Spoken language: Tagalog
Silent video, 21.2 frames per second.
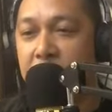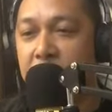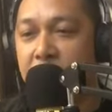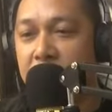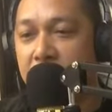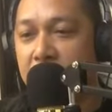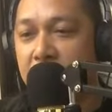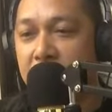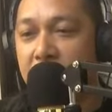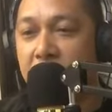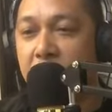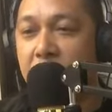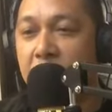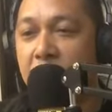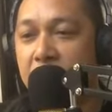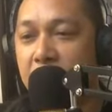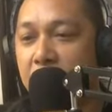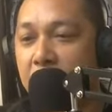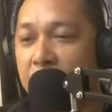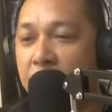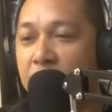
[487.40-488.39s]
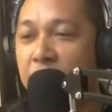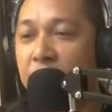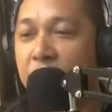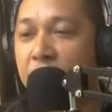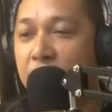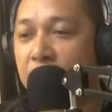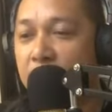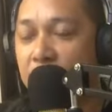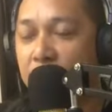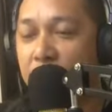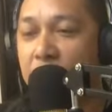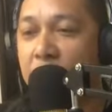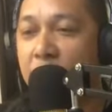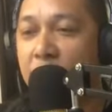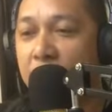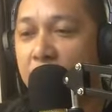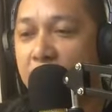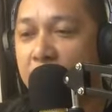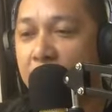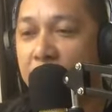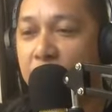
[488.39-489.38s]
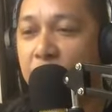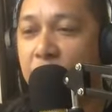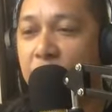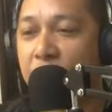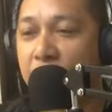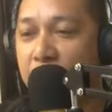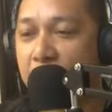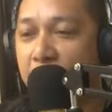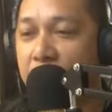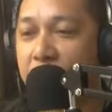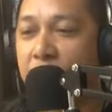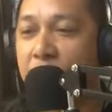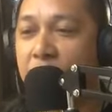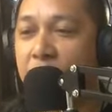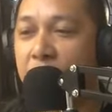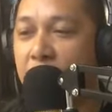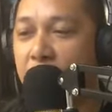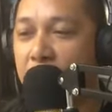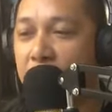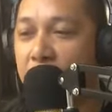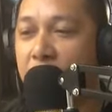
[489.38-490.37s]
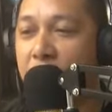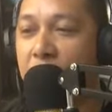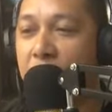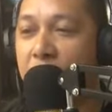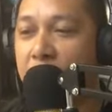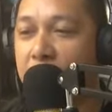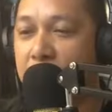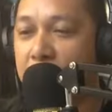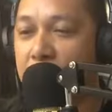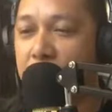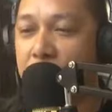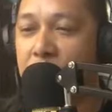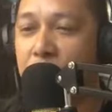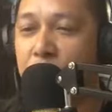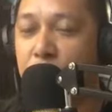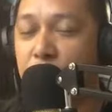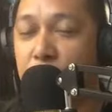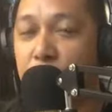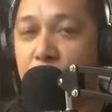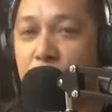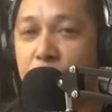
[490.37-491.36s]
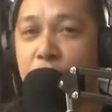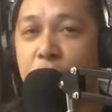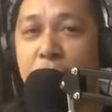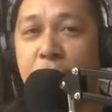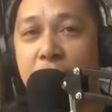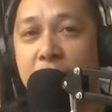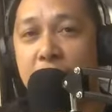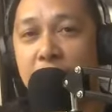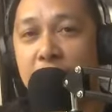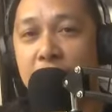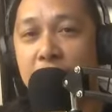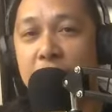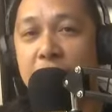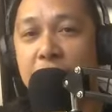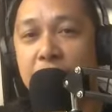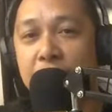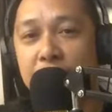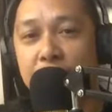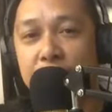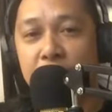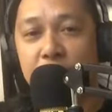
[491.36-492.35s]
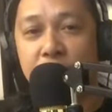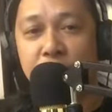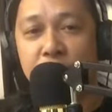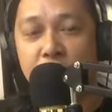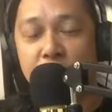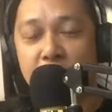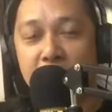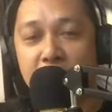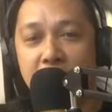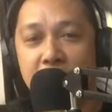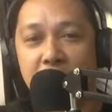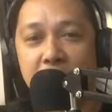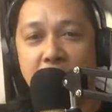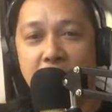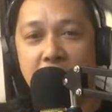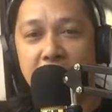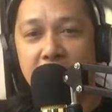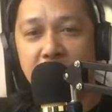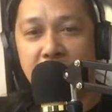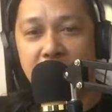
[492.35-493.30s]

Testingan ako niya og maka og makaya okay ra og maputol gani undang da.